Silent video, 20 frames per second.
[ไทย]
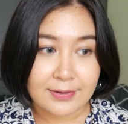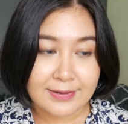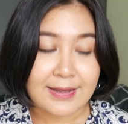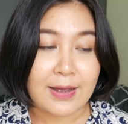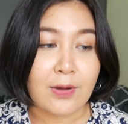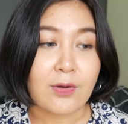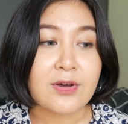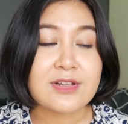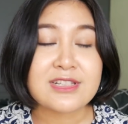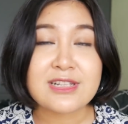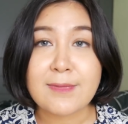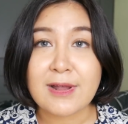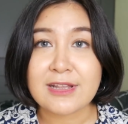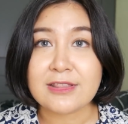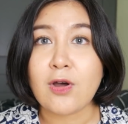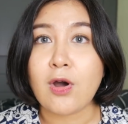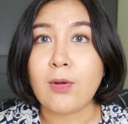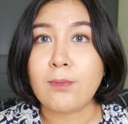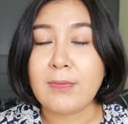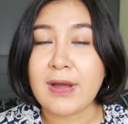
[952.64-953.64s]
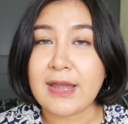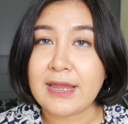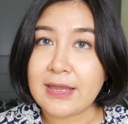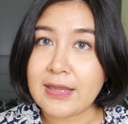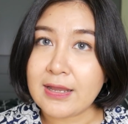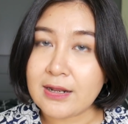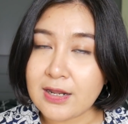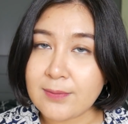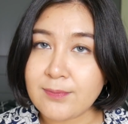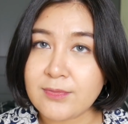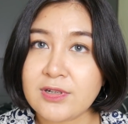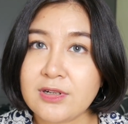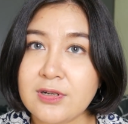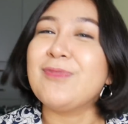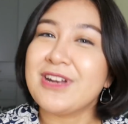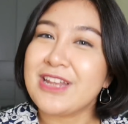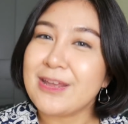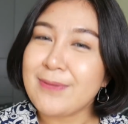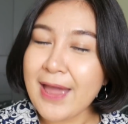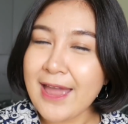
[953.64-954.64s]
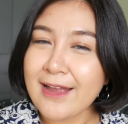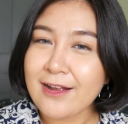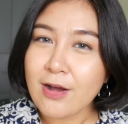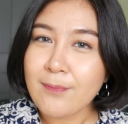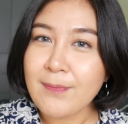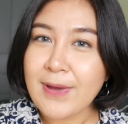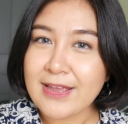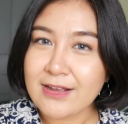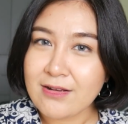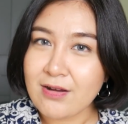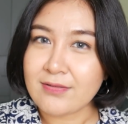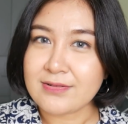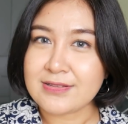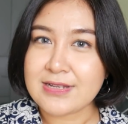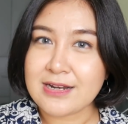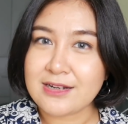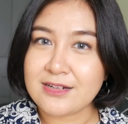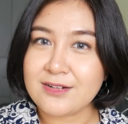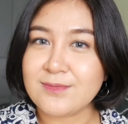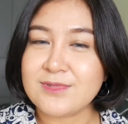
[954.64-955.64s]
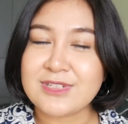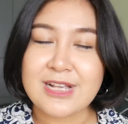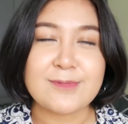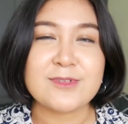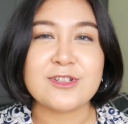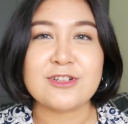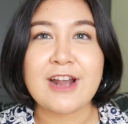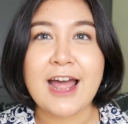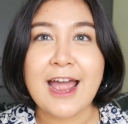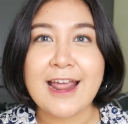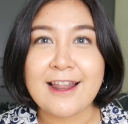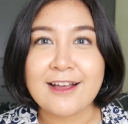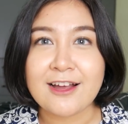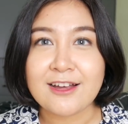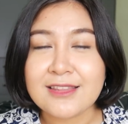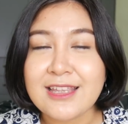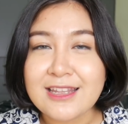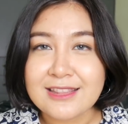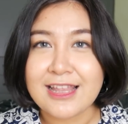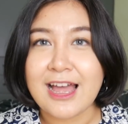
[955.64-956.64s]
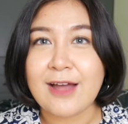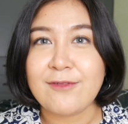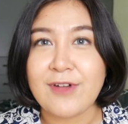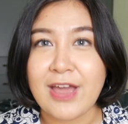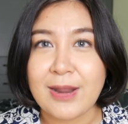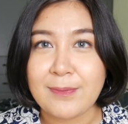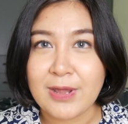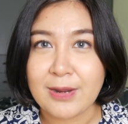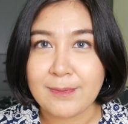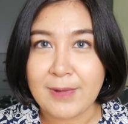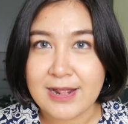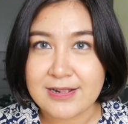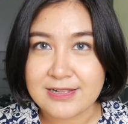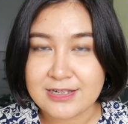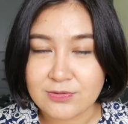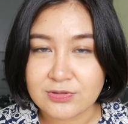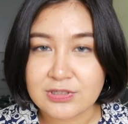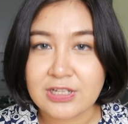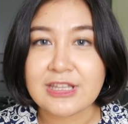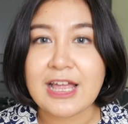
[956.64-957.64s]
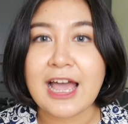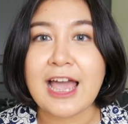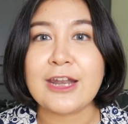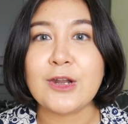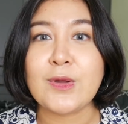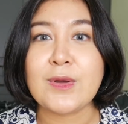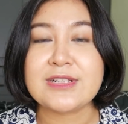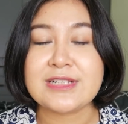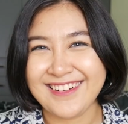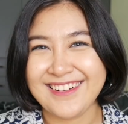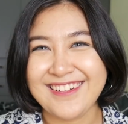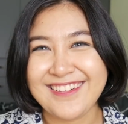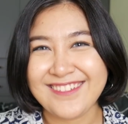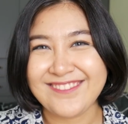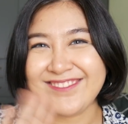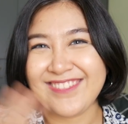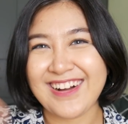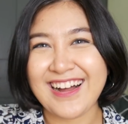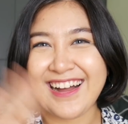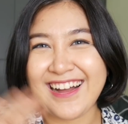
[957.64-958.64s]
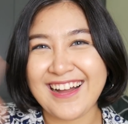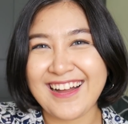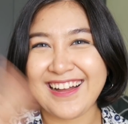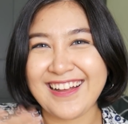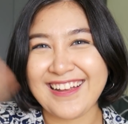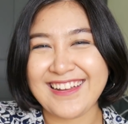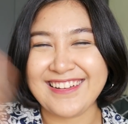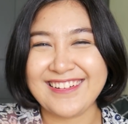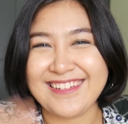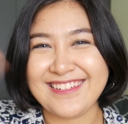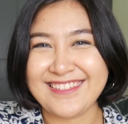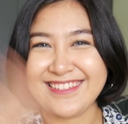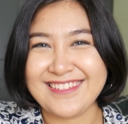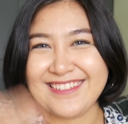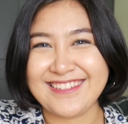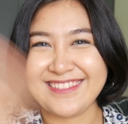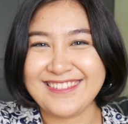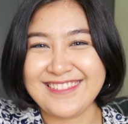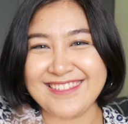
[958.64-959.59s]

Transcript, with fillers: เดี๋ยวก็จะมาตอบใหม่อีกคลิปนึงวันนี้แพรก็ไปก่อนอย่าลืม Subscribe แล้วก็ติดตามแฟนเพจแพรซิลสไตล์ด้วยจ้ะบาย